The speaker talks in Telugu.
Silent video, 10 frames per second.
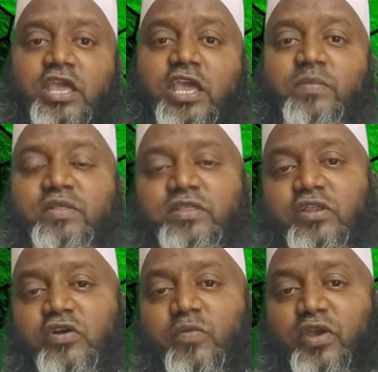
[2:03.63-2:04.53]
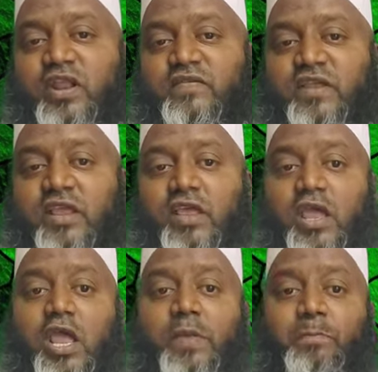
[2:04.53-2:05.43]
ఏమి తినకపోయినా సరే
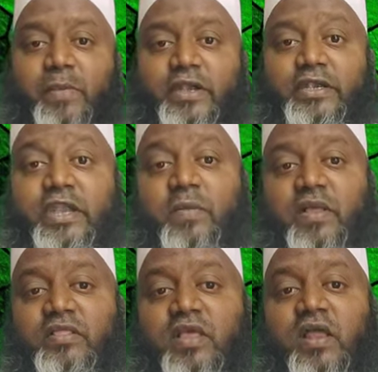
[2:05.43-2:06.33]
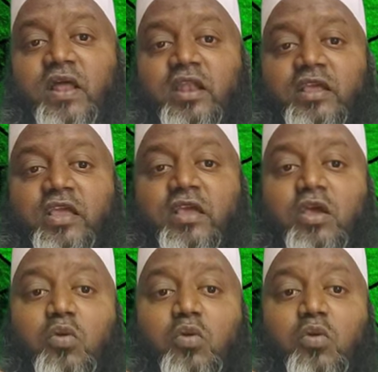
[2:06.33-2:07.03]
మిట్ట మధ్యాహ్నానికి